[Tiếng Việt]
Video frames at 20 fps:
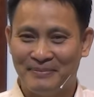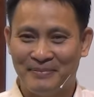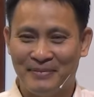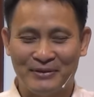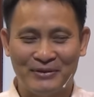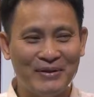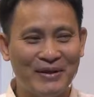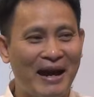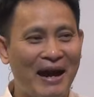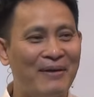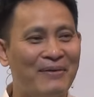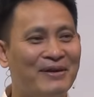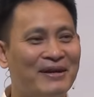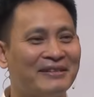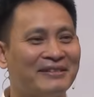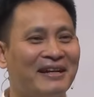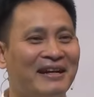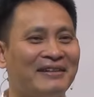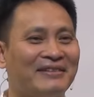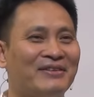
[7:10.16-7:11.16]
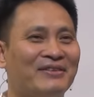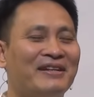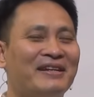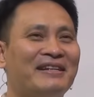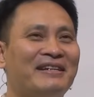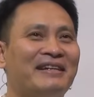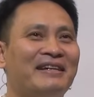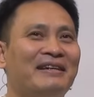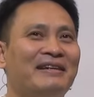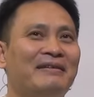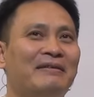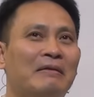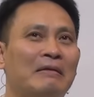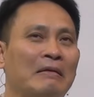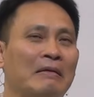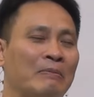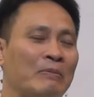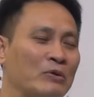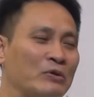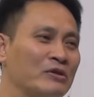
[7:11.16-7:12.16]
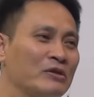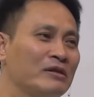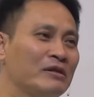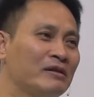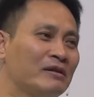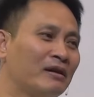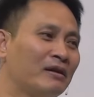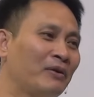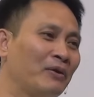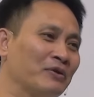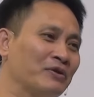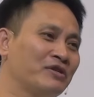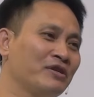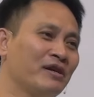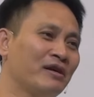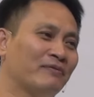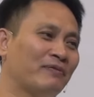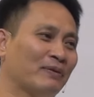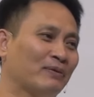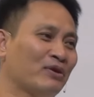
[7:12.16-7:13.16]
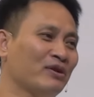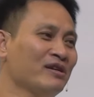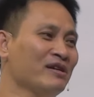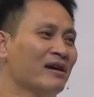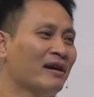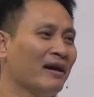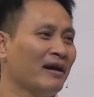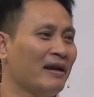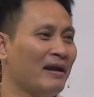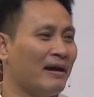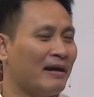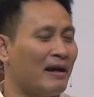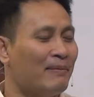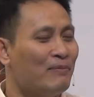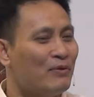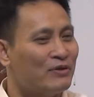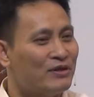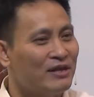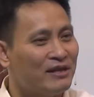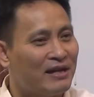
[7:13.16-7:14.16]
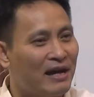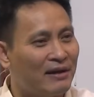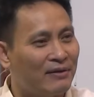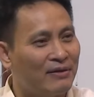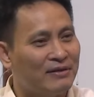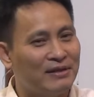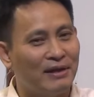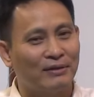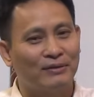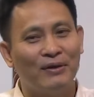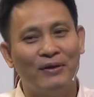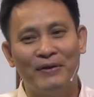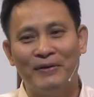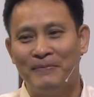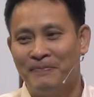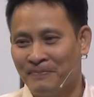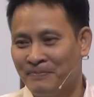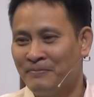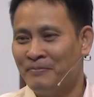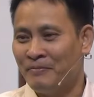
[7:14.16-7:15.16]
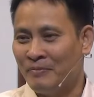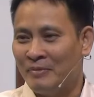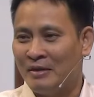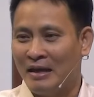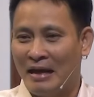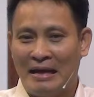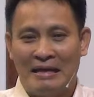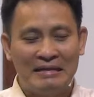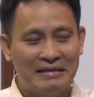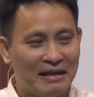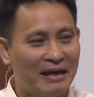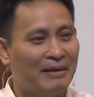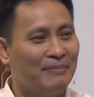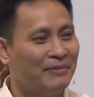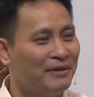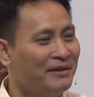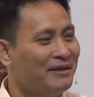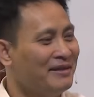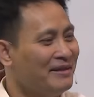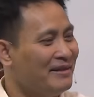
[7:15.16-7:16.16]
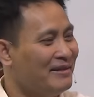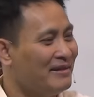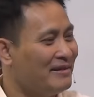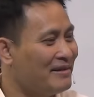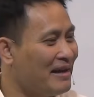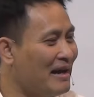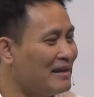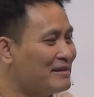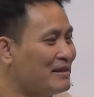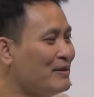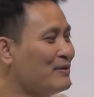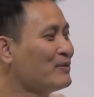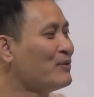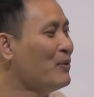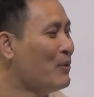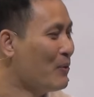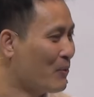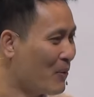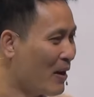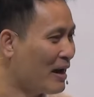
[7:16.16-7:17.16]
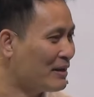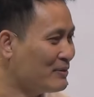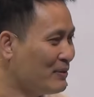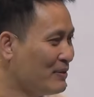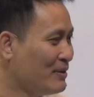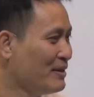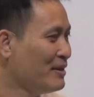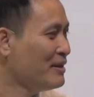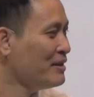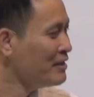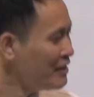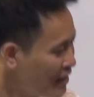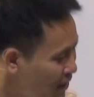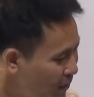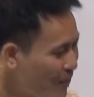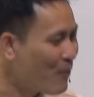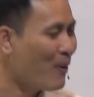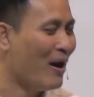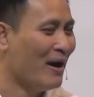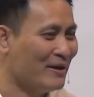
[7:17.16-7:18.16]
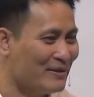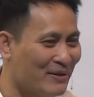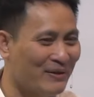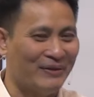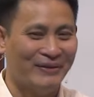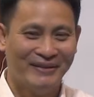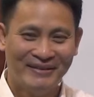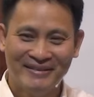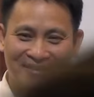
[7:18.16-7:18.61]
mà tôi ao ước rằng cho đến khi mục sư ờ, hội trưởng và tuấn nhượng hay là các mục sư khác nói rằng thôi anh chị em ơi đã dâng đủ quá rồi nhiều quá rồi